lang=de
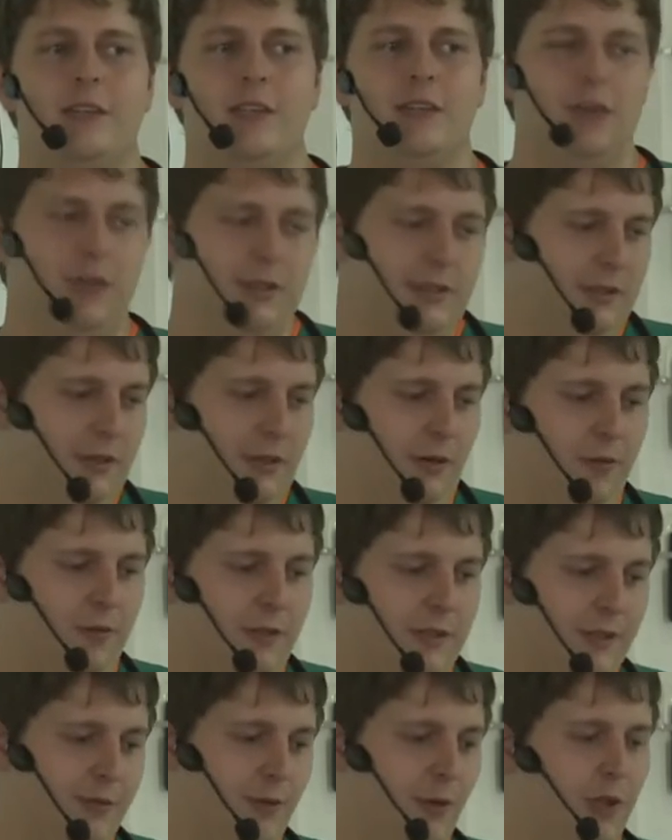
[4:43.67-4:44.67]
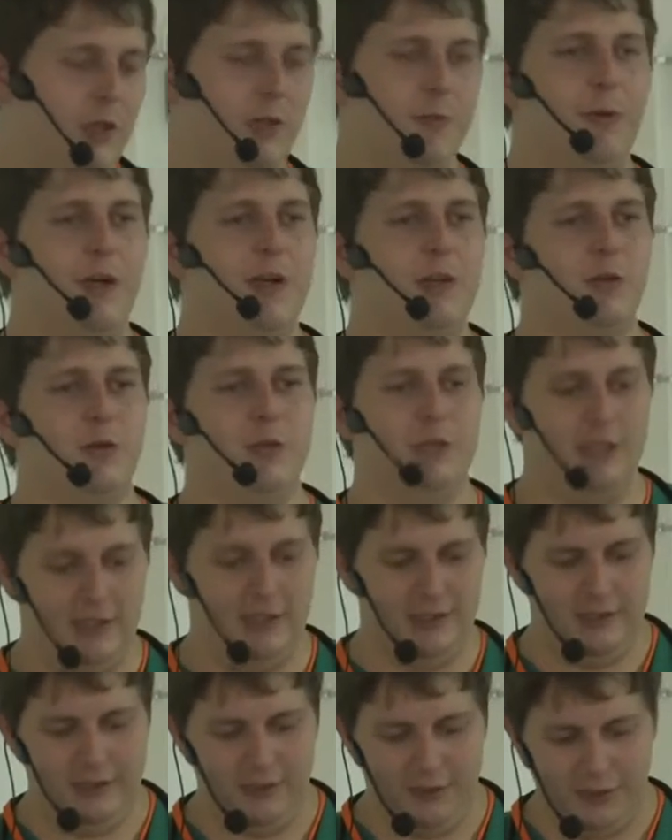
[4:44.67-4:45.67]
die euch hoffentlich Freude macht und die
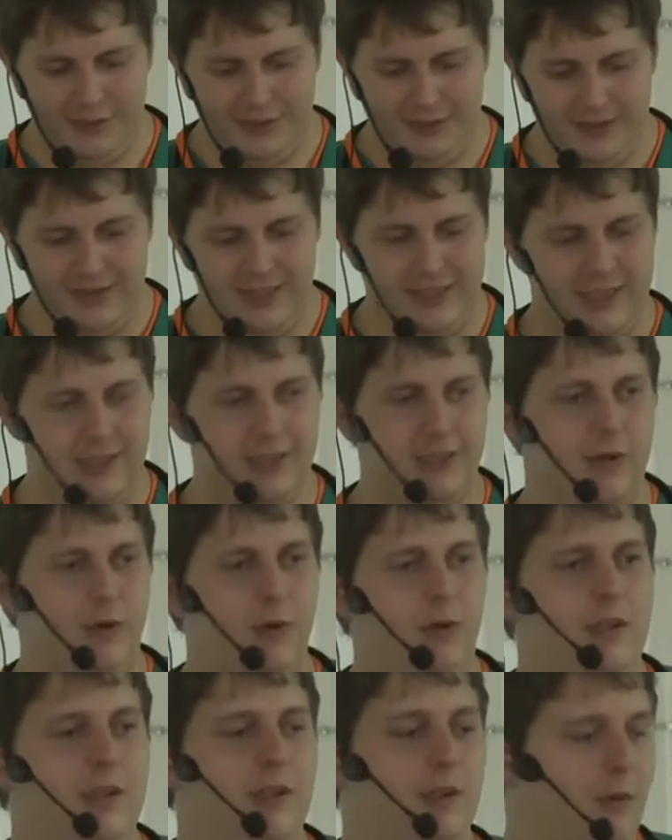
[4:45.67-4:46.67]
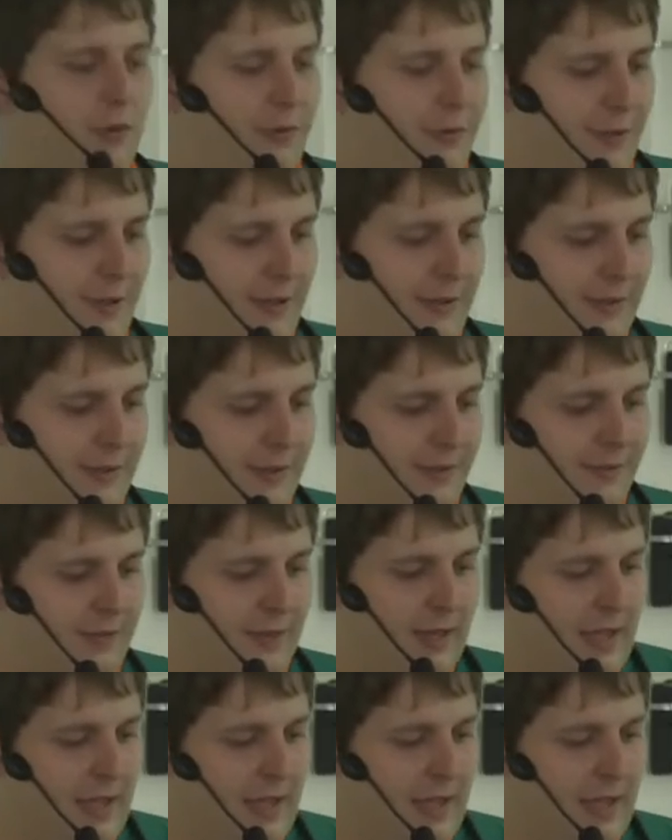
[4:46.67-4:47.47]
dann euch als Engel auch hier ausweist.